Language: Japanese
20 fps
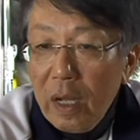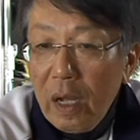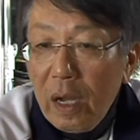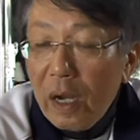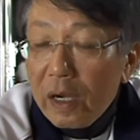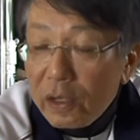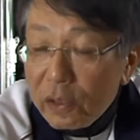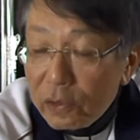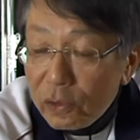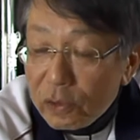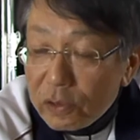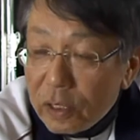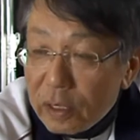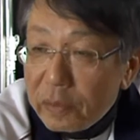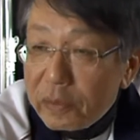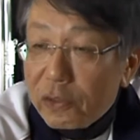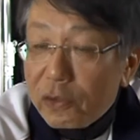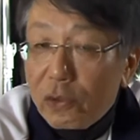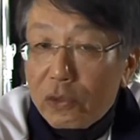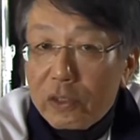ありがとうござ
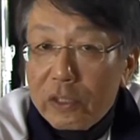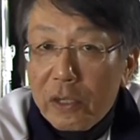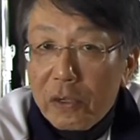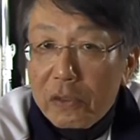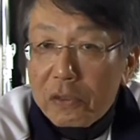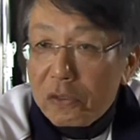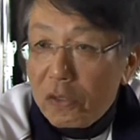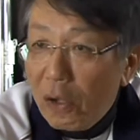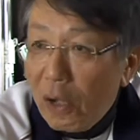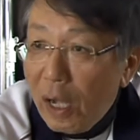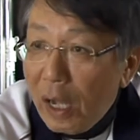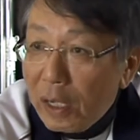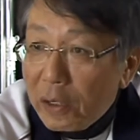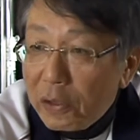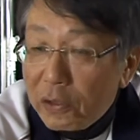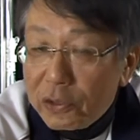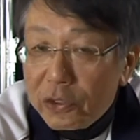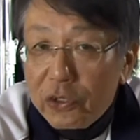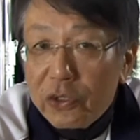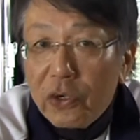いますこちらこそあ
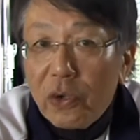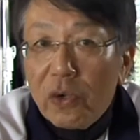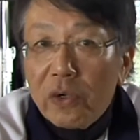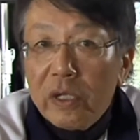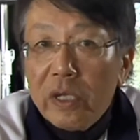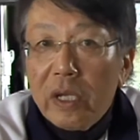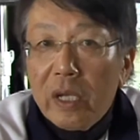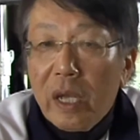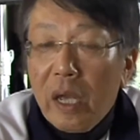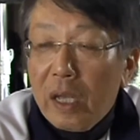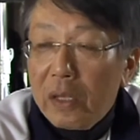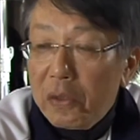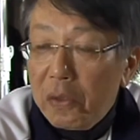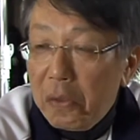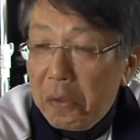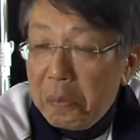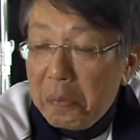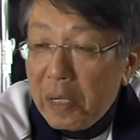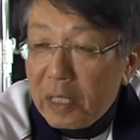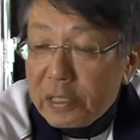の非常にあ
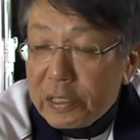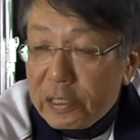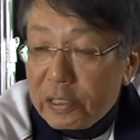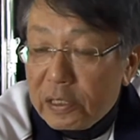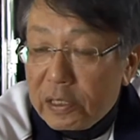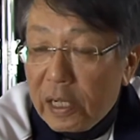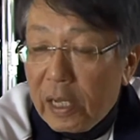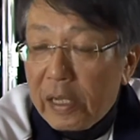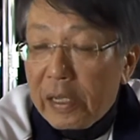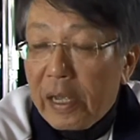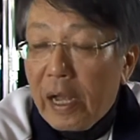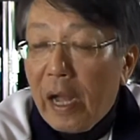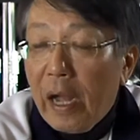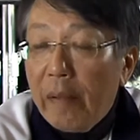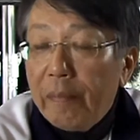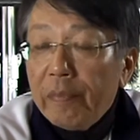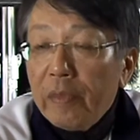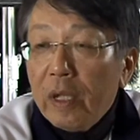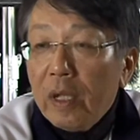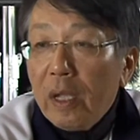の町自体
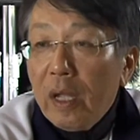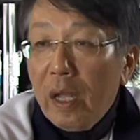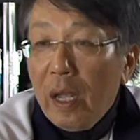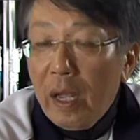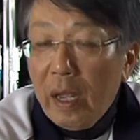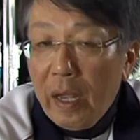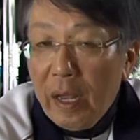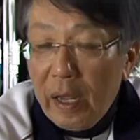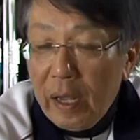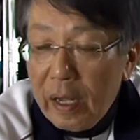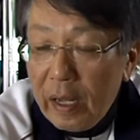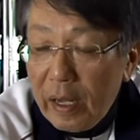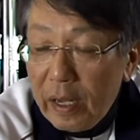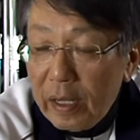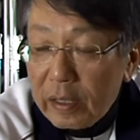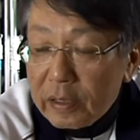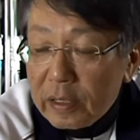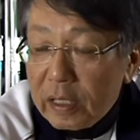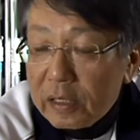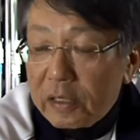が、
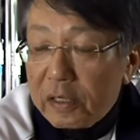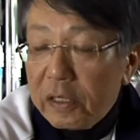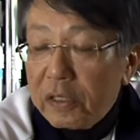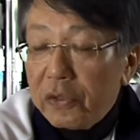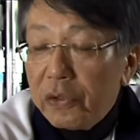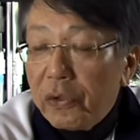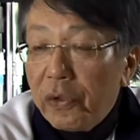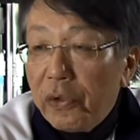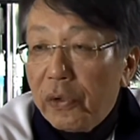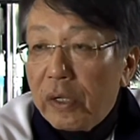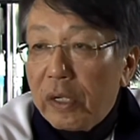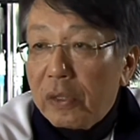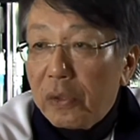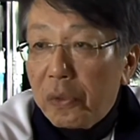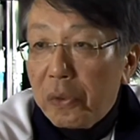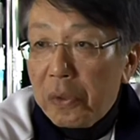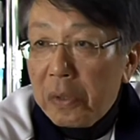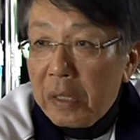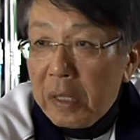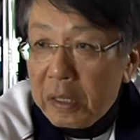えー、撮影所のような
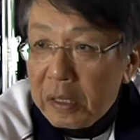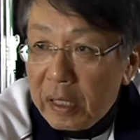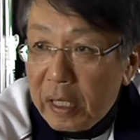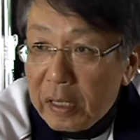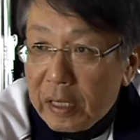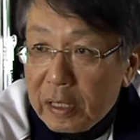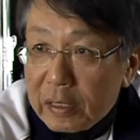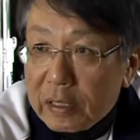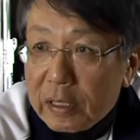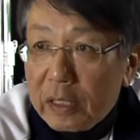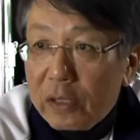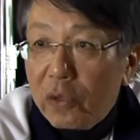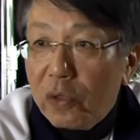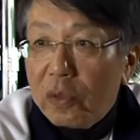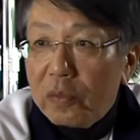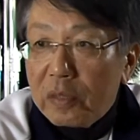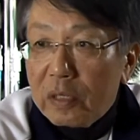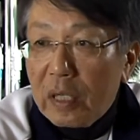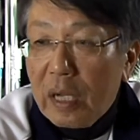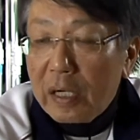ところなんで助かってお
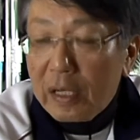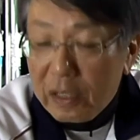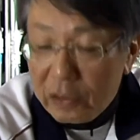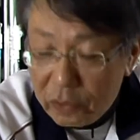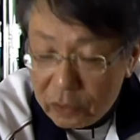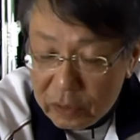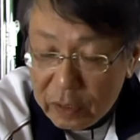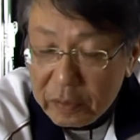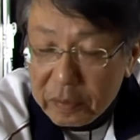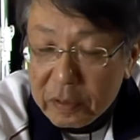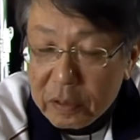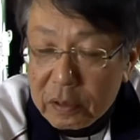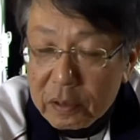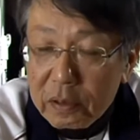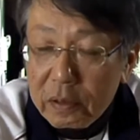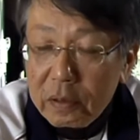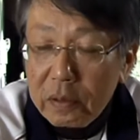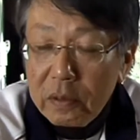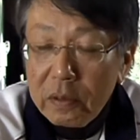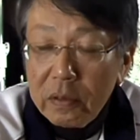りますありがとうございま
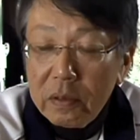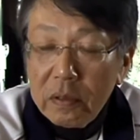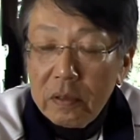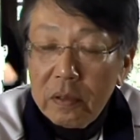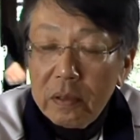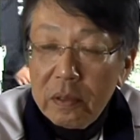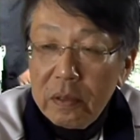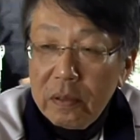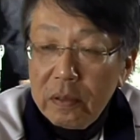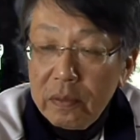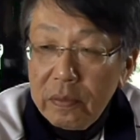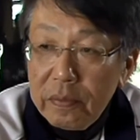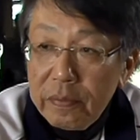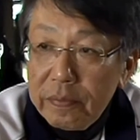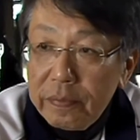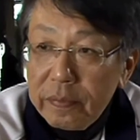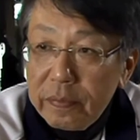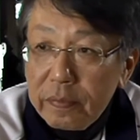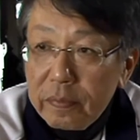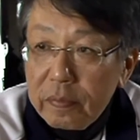すここを
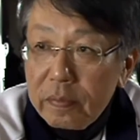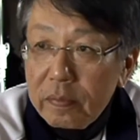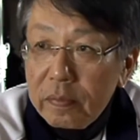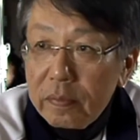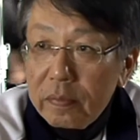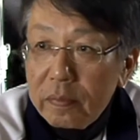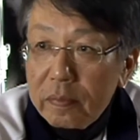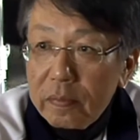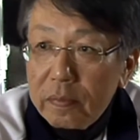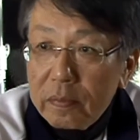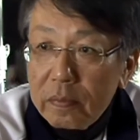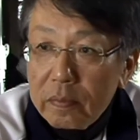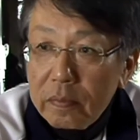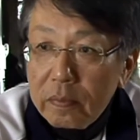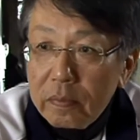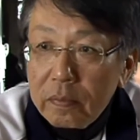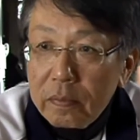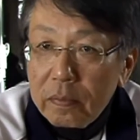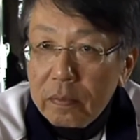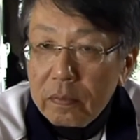選んだ一番
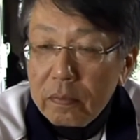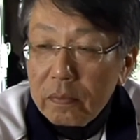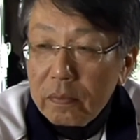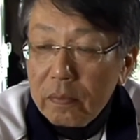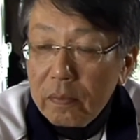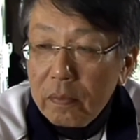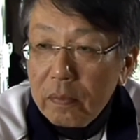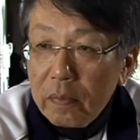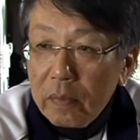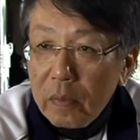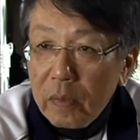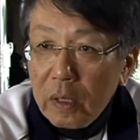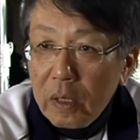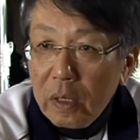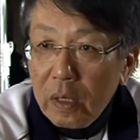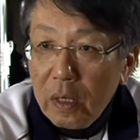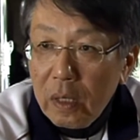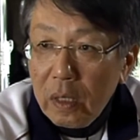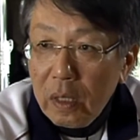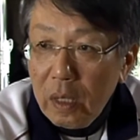のポイントはどんなところでしょう